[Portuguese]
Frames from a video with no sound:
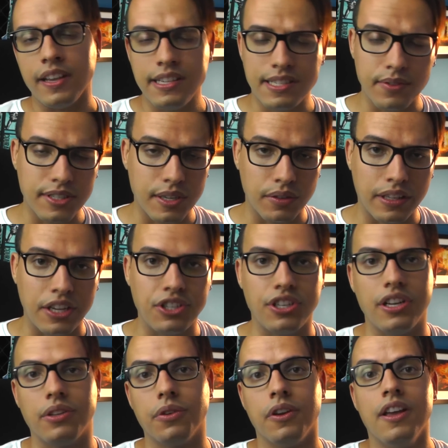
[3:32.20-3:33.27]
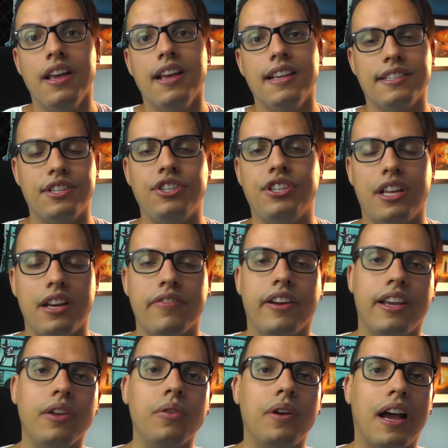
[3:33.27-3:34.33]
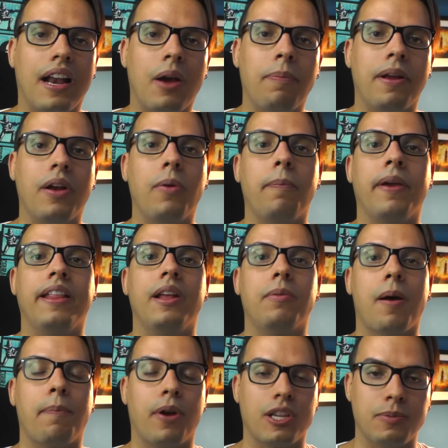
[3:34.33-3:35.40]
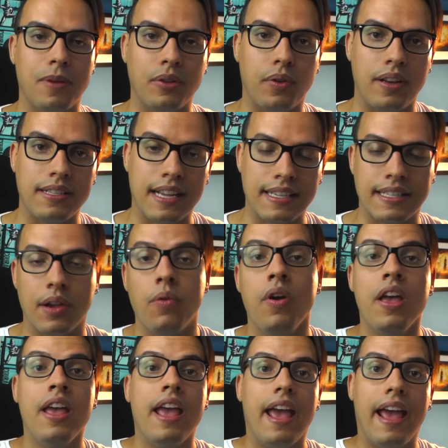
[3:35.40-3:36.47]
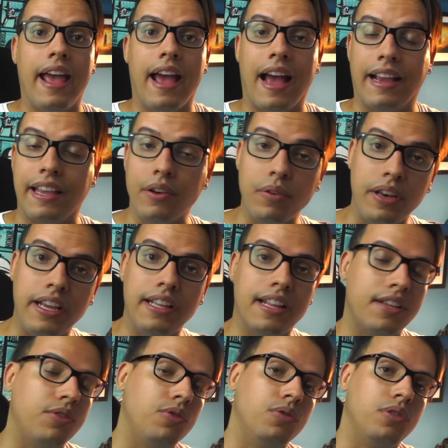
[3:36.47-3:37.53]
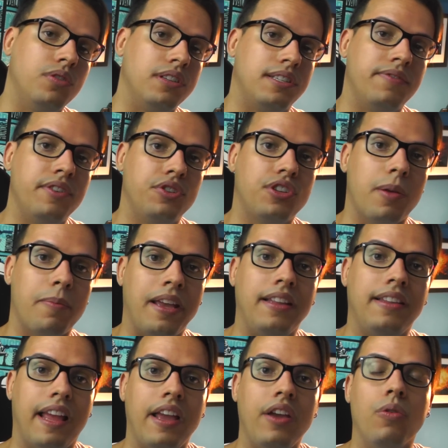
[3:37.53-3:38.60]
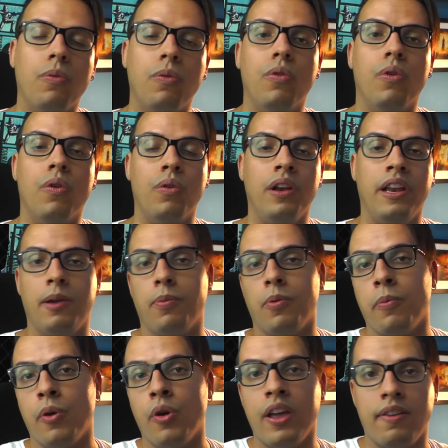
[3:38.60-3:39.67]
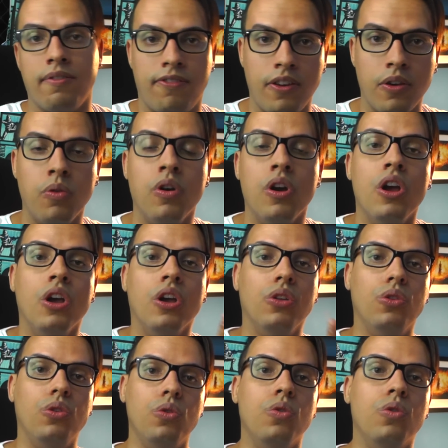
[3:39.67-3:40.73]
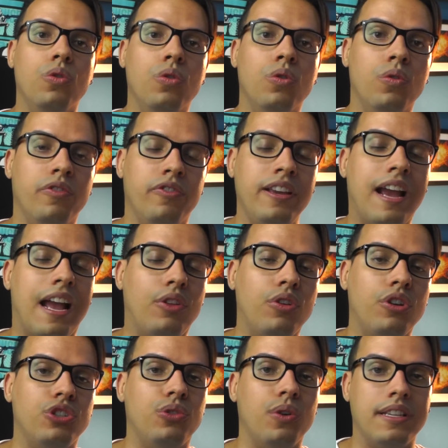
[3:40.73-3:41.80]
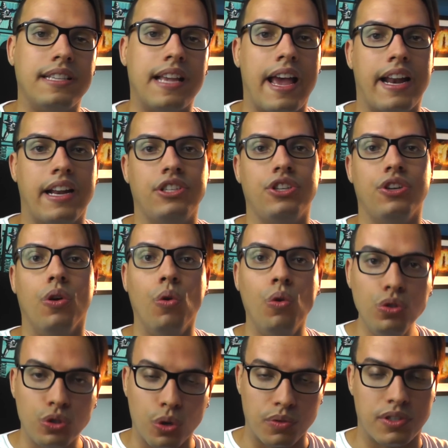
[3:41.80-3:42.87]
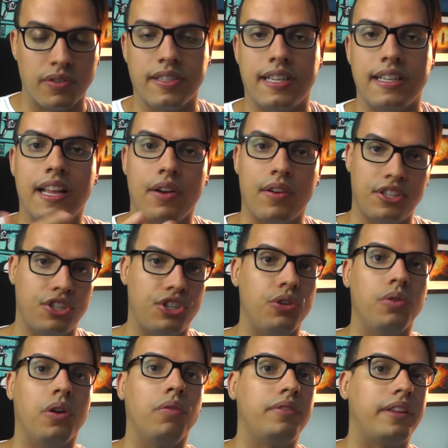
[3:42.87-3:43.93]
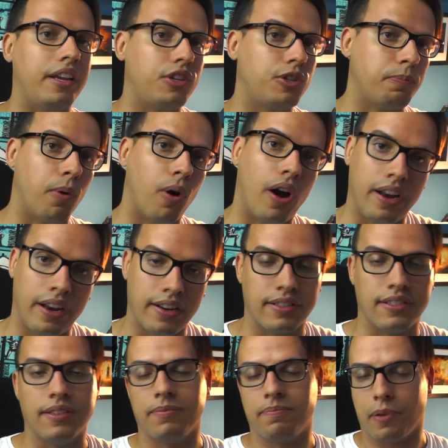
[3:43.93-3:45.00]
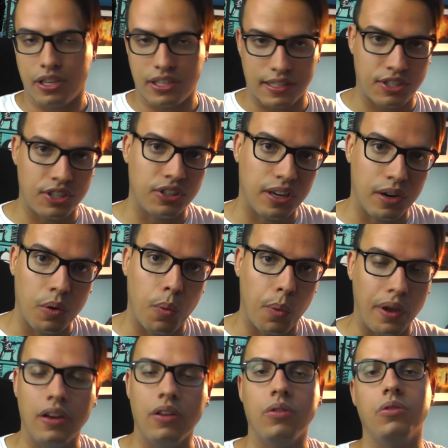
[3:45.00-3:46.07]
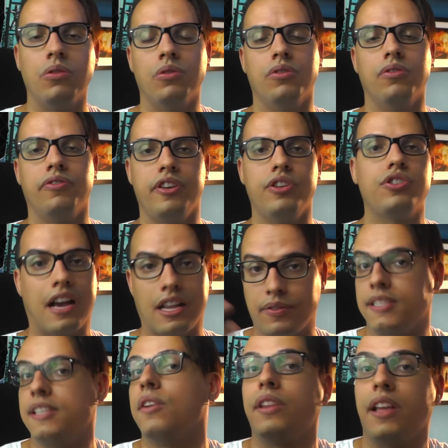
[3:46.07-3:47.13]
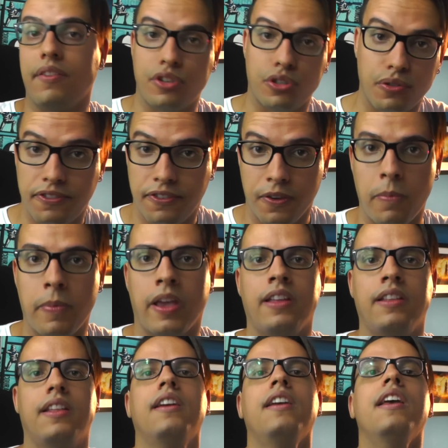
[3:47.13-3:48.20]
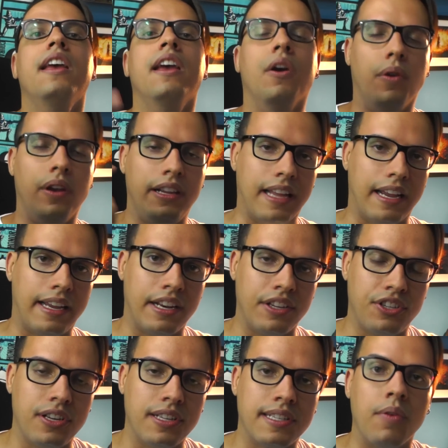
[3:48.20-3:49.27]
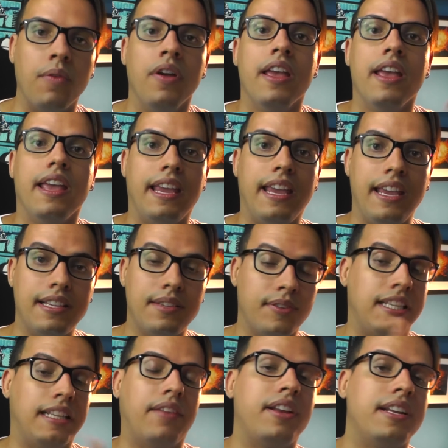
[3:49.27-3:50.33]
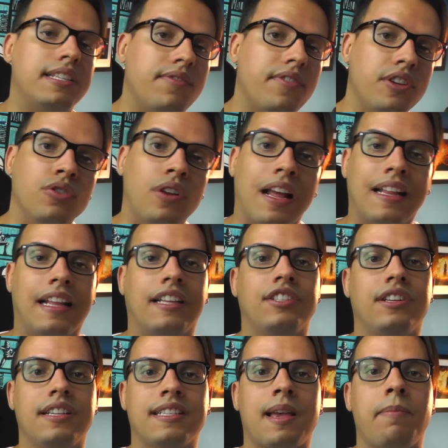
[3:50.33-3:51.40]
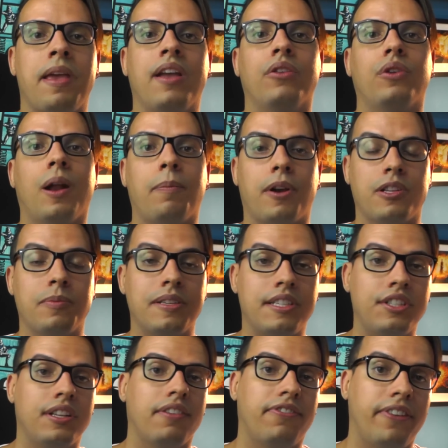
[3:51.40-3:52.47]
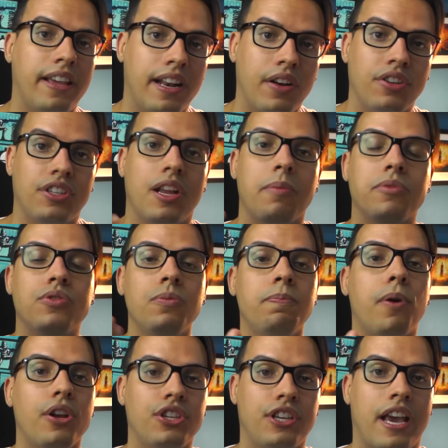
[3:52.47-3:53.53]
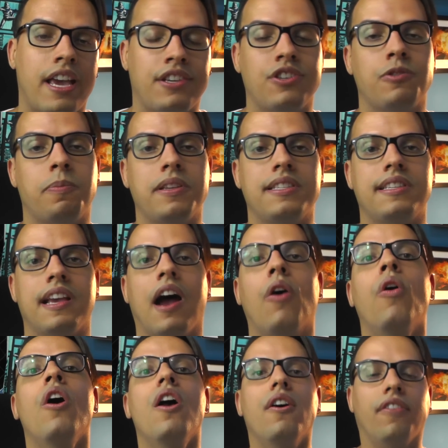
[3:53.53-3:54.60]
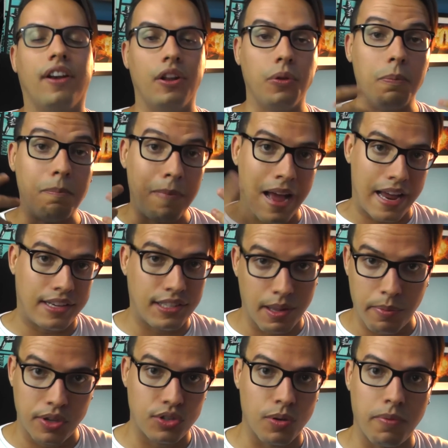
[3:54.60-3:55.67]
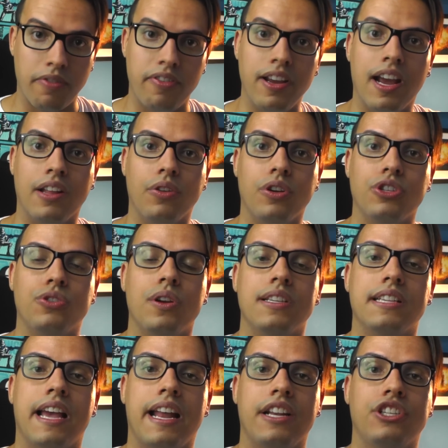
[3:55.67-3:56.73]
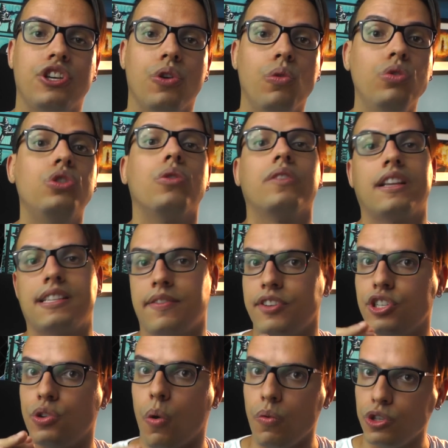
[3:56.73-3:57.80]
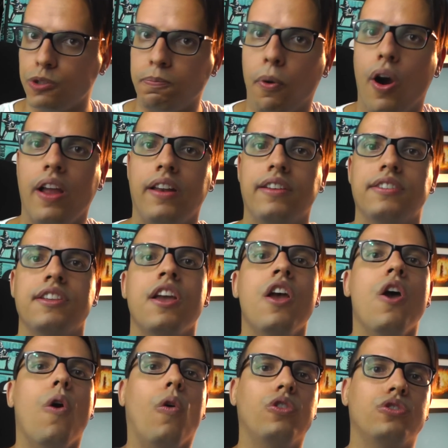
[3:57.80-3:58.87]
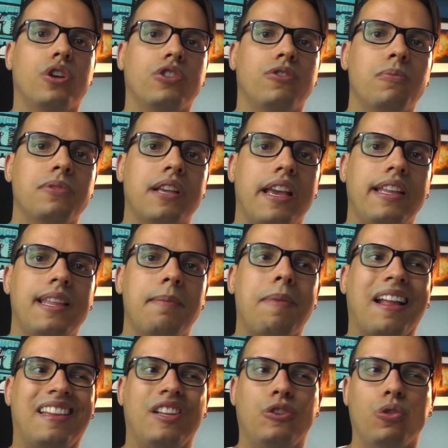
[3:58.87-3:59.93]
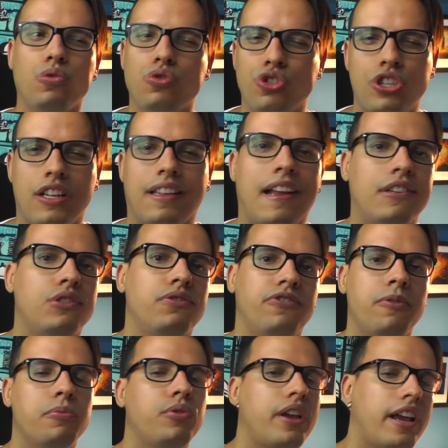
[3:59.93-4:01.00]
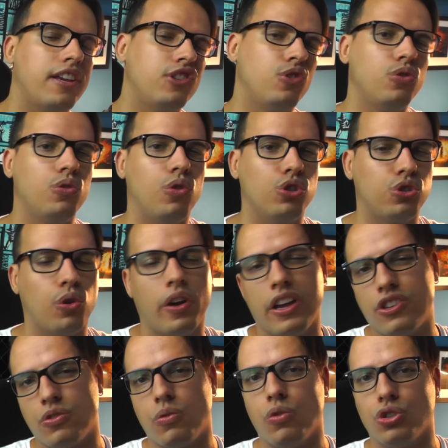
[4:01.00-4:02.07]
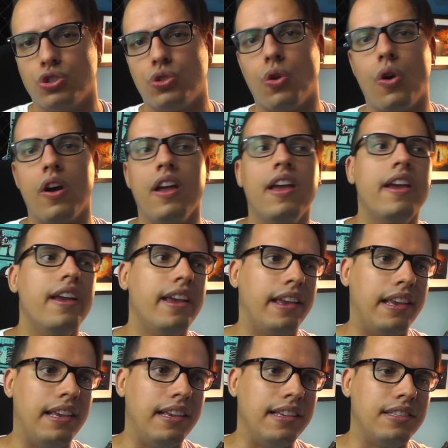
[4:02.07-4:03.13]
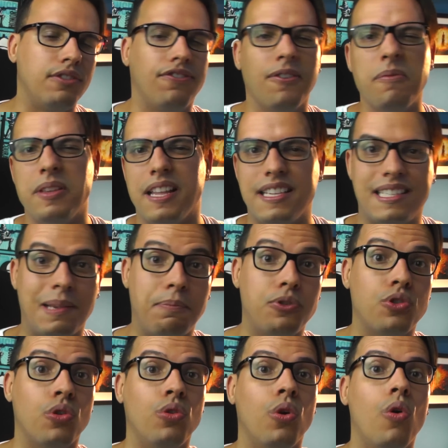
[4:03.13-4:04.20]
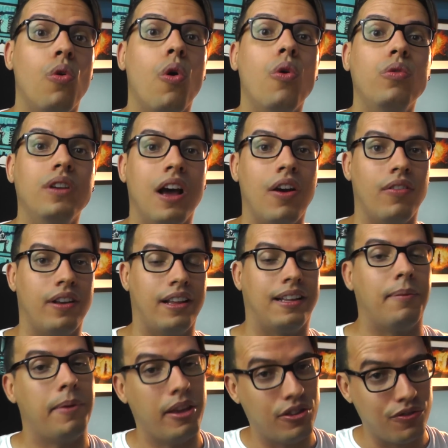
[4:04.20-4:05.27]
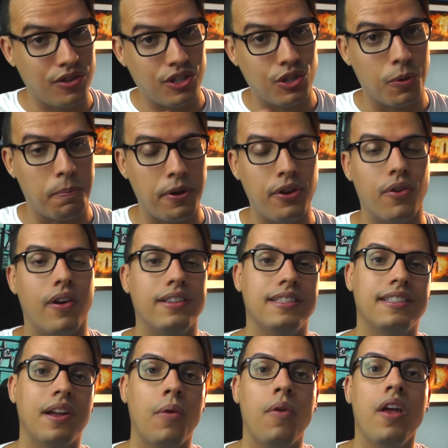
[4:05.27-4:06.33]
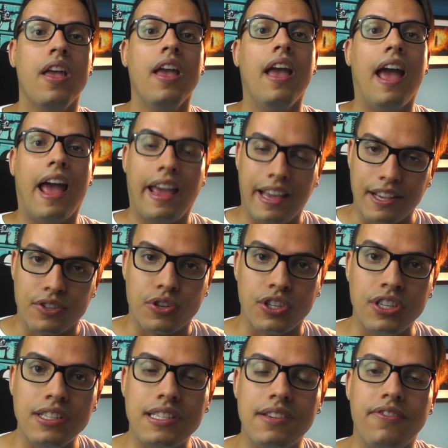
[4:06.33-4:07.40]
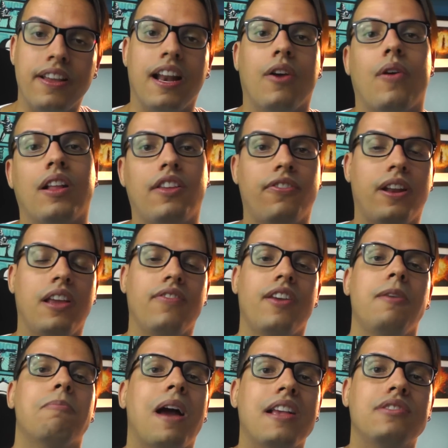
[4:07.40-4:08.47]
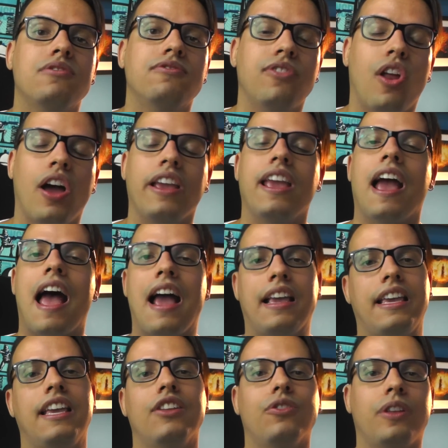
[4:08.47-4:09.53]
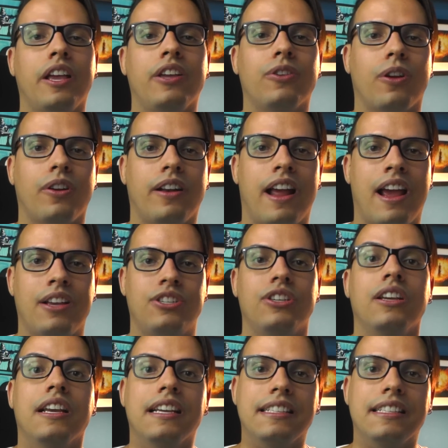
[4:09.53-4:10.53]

E se você não está inscrito, se inscreva aqui no canal para não perder uma próxima atualização. É, aqui no link da, do, desse vídeo também tem o, o link para o meu review do Vingadores 2, a Era de Ultron. Se você ainda não assistiu, não tem spoilers, pode assistir tranquilo o, o, vídeo, caso você não tenha visto o filme ainda. O link tá aqui na descrição. E se você tá vendo esse vídeo na data de lançamento, na próxima sexta-feira nós teremos um podcast especial falando mais também sobre Vingadores 2, a Era de Ultron, dessa vez com spoilers, onde nós vamos aí debater todos os detalhes do filme, que a gente gostou, o que a gente não gostou, e se o filme decepcionou ou não, né? Tá bem dividindo opiniões. Então, é isso. A gente se vê na quarta-feira que vem mais um vlog aqui do Território Nerd.